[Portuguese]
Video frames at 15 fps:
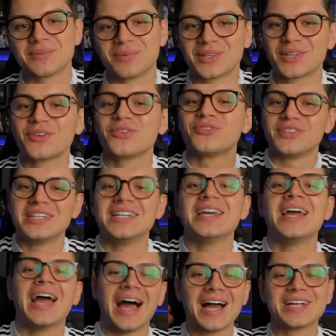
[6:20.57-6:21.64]
Porque o Vini
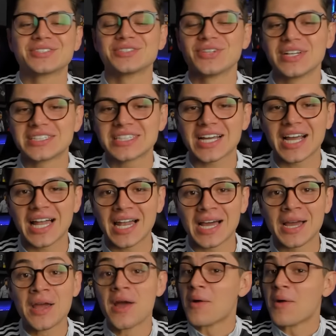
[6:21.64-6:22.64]
ajudou ele chegar lá.